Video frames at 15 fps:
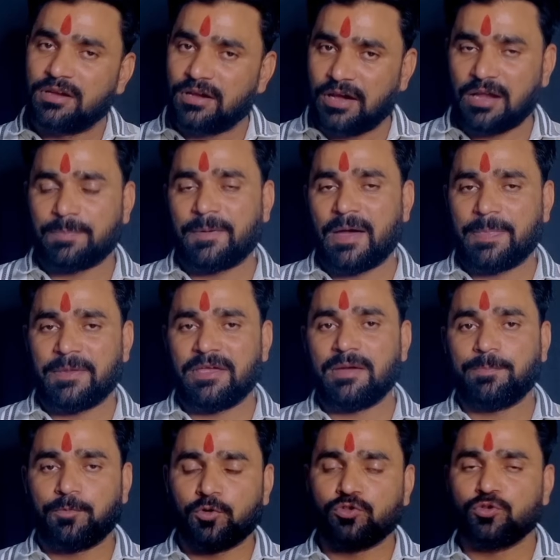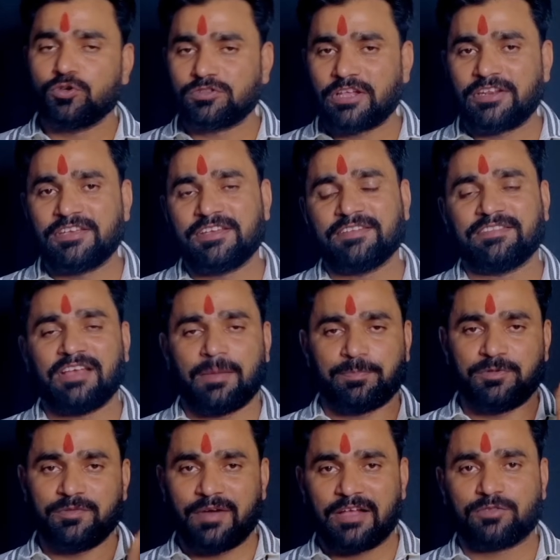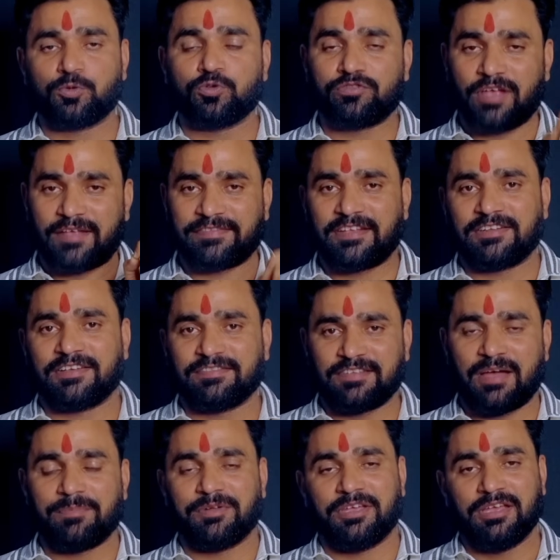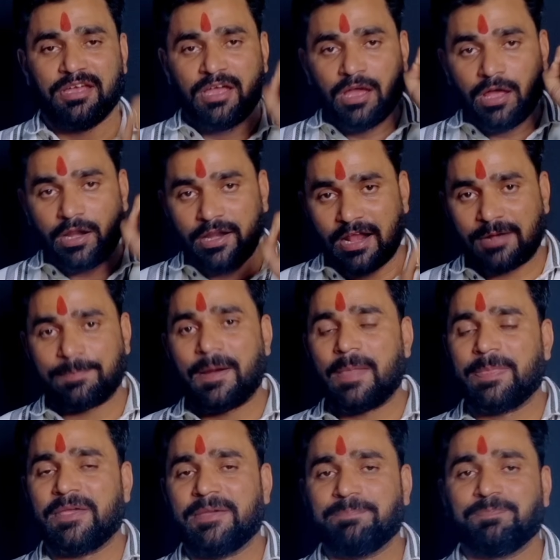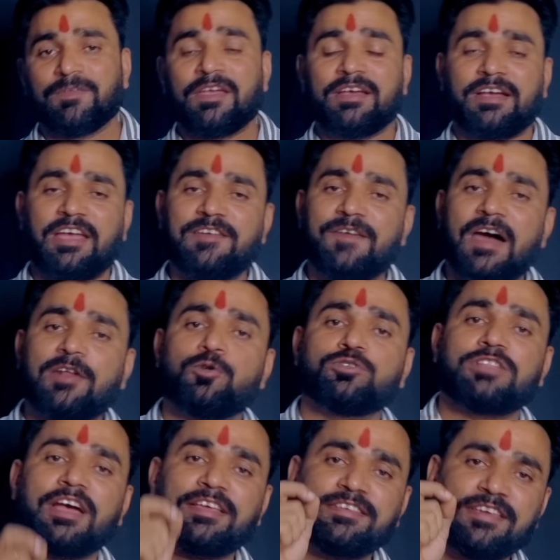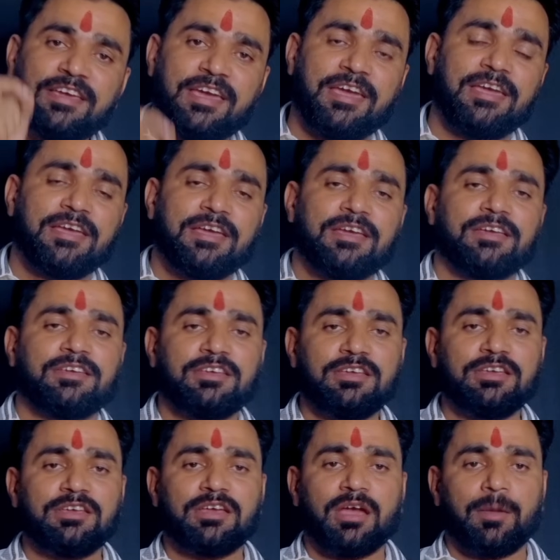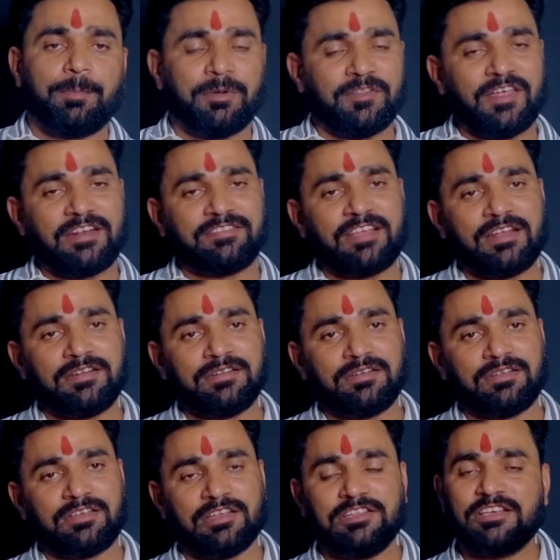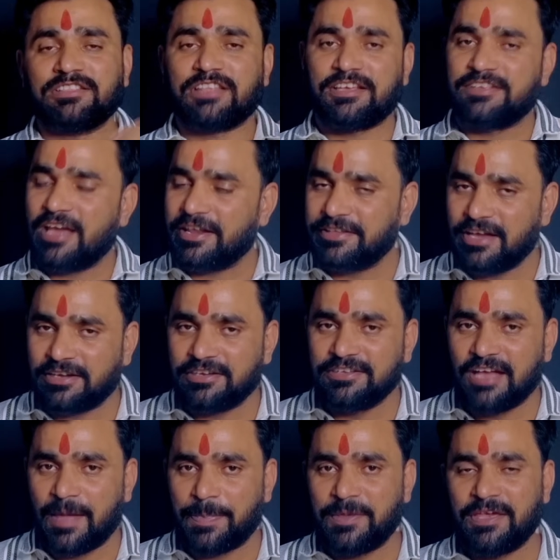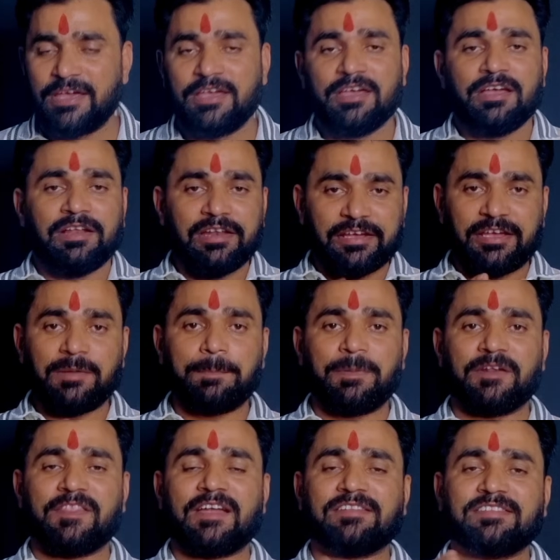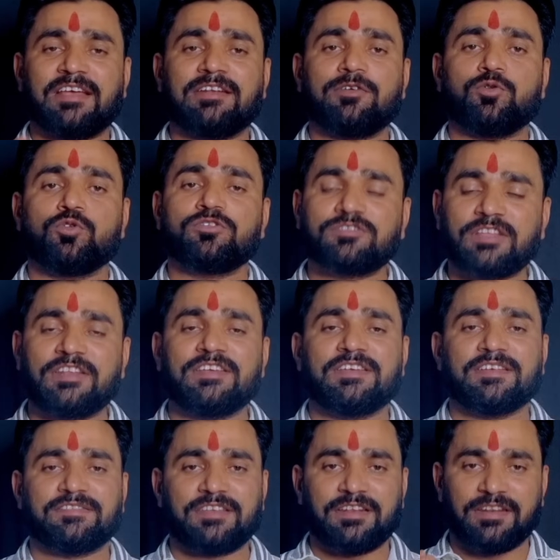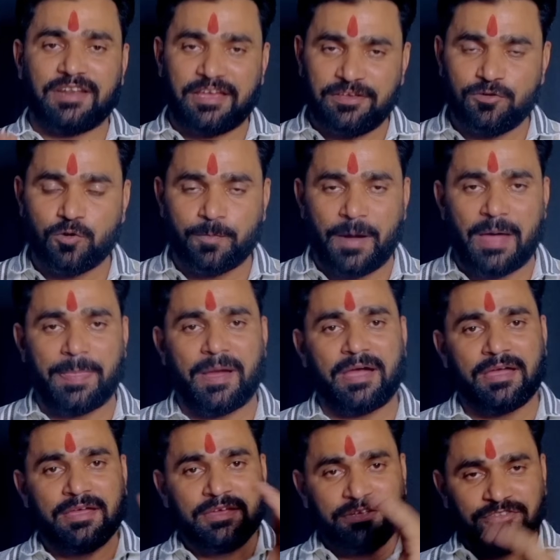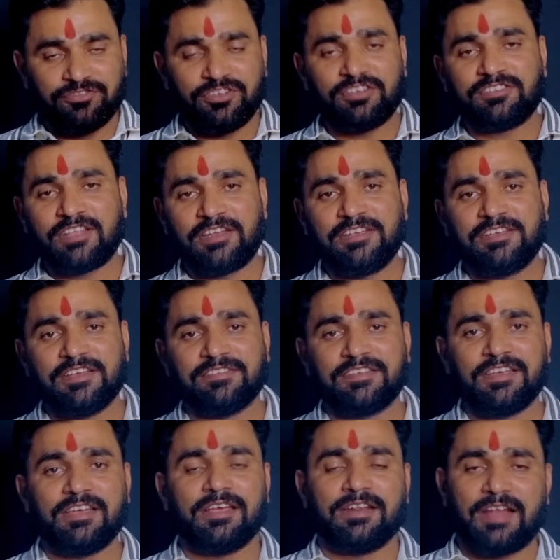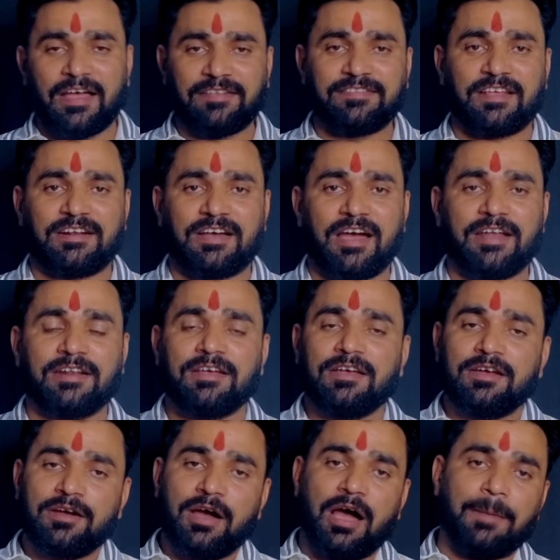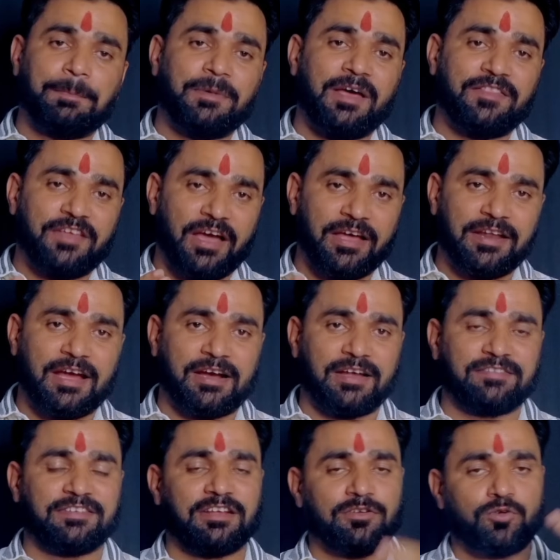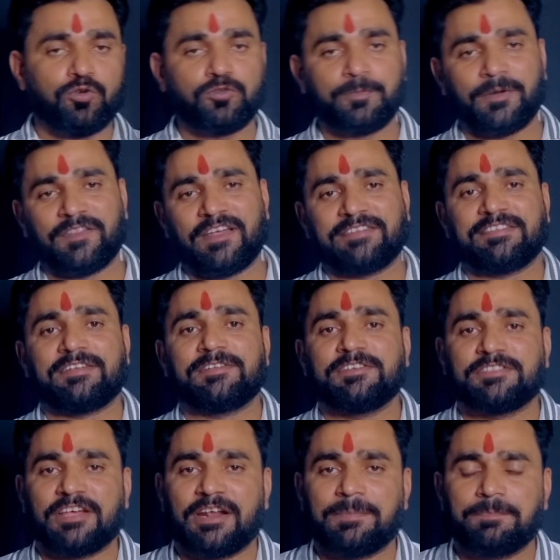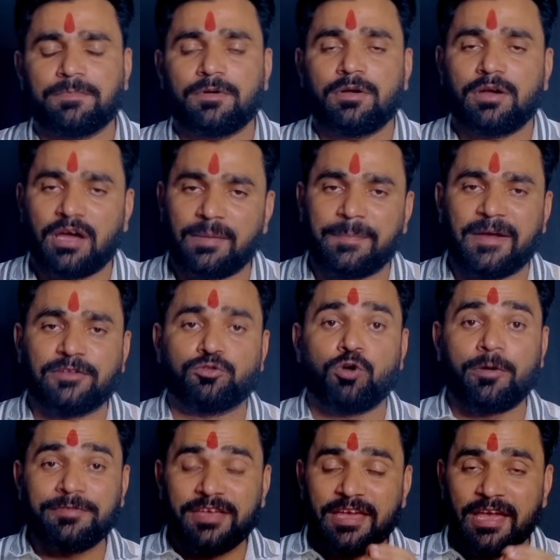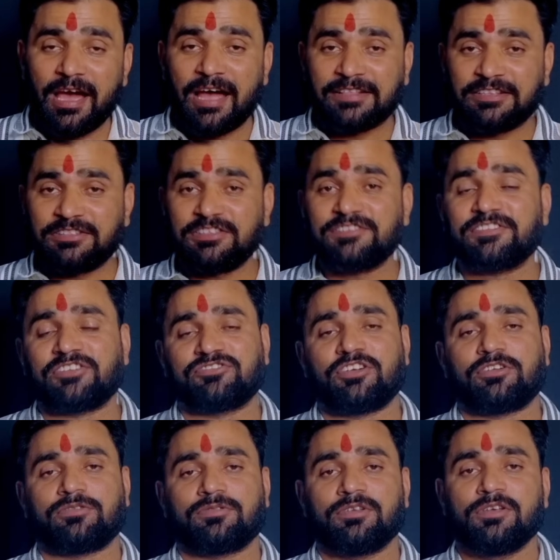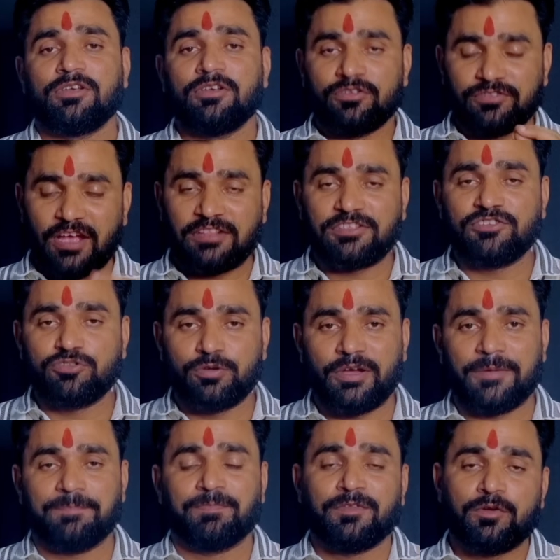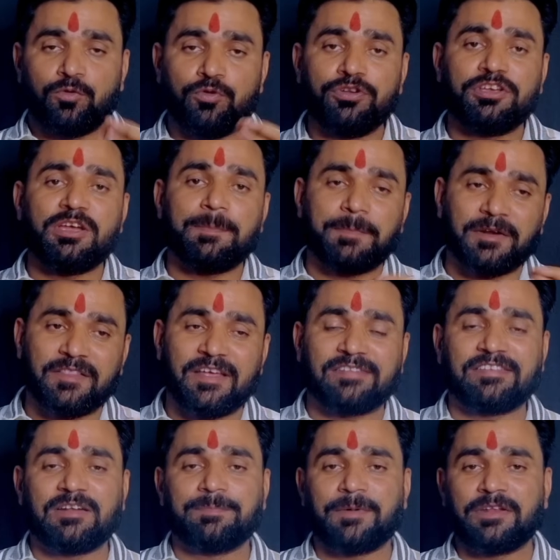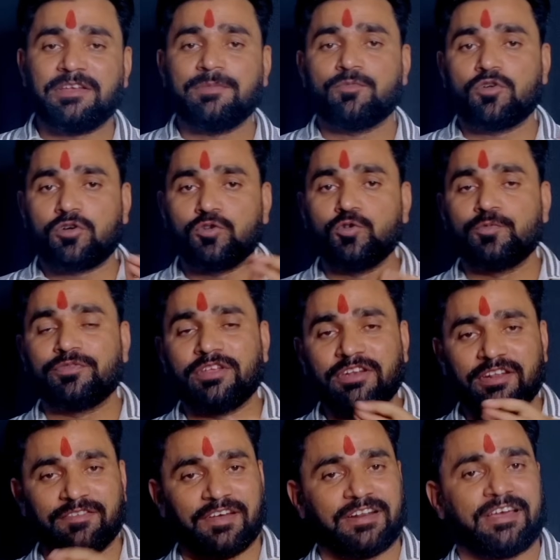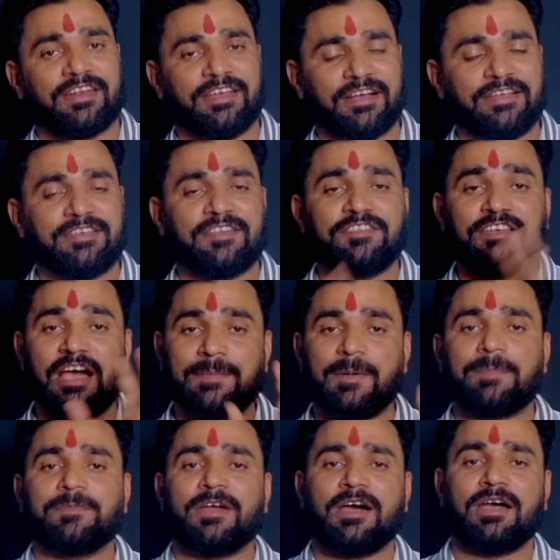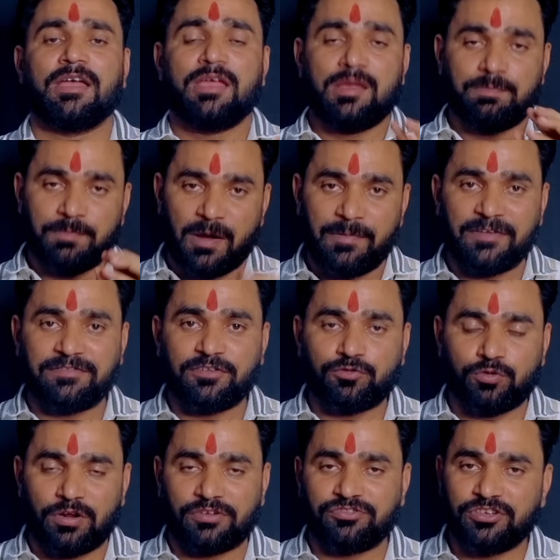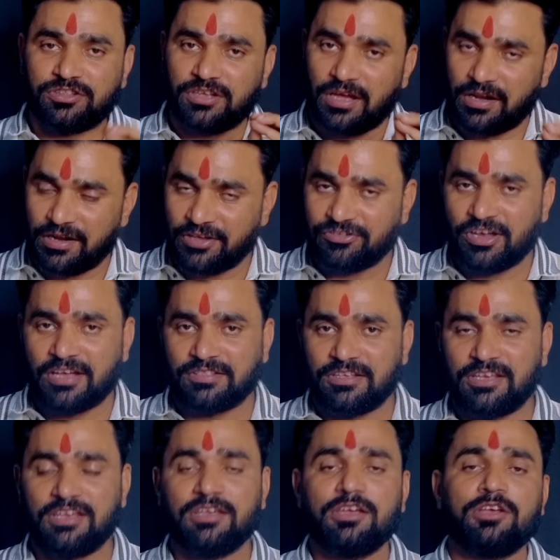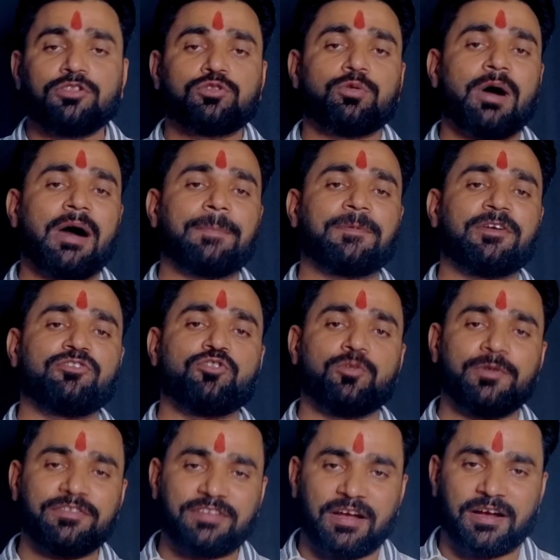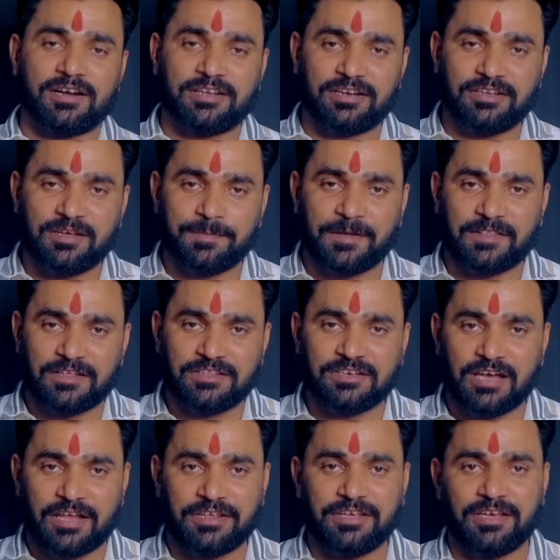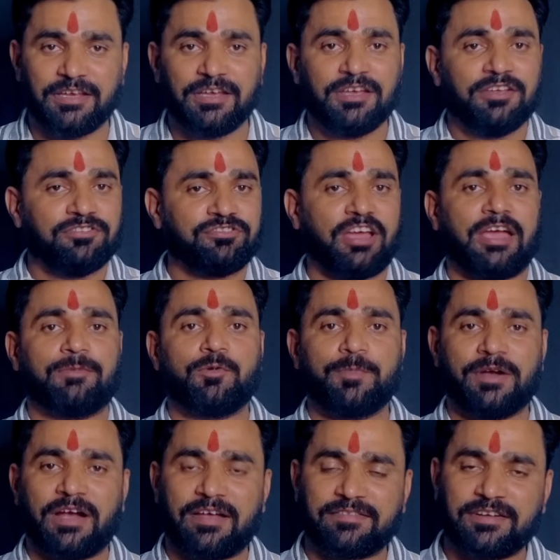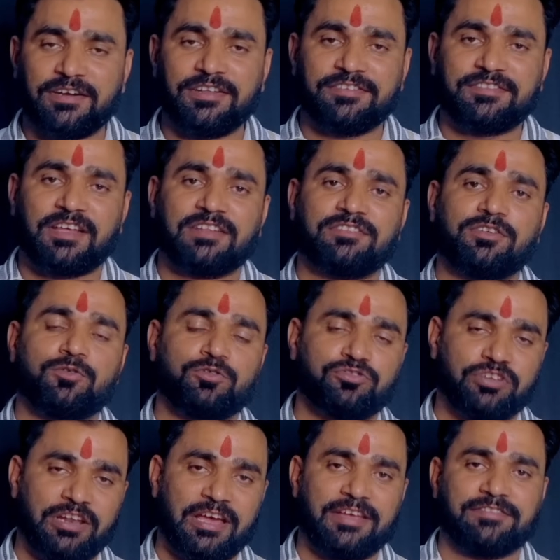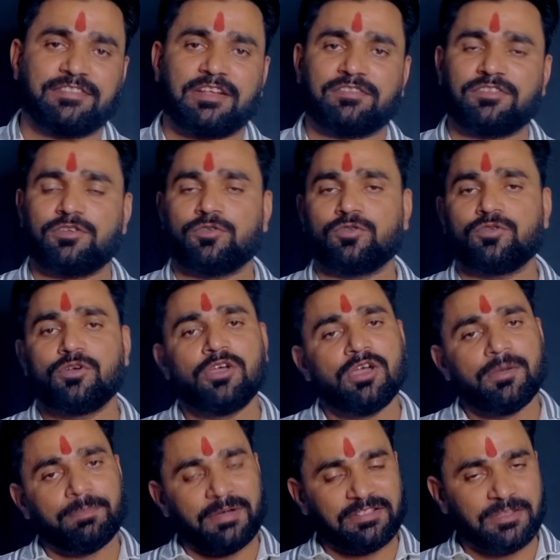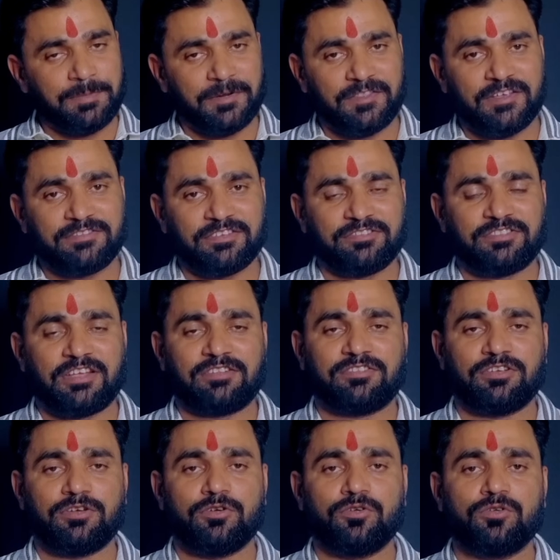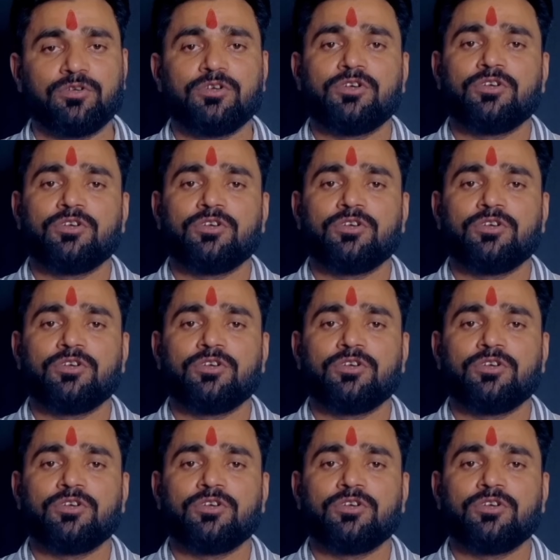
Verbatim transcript: कर पाते हैं पुरजोर तरीके से अपनी बात को शासन के सामने रख पाते हैं कई बार होता ये है कि प्रदर्शन के लिए तैयारियां की जाती हैं लेकिन प्रदर्शन उस तरीके से नहीं हो पाता जिस तरीके से राज्य सरकार अपना ध्यान आकर्षण उस प्रदर्शन की तरफ कर पाए तो अब ये अतिथि शिक्षक साथी जो हैं उनके प्रदर्शन पर ही मुख्य रूप से निर्भर करेगा यदि आप अपना भविष्य सुरक्षित करना चाहते हैं तो आपके जो भी संगठन के पदाधिकारी हैं चाहे वो विकासखंड स्तर से हों जिला स्तर से हों मध्य प्रदेश स्तर से हो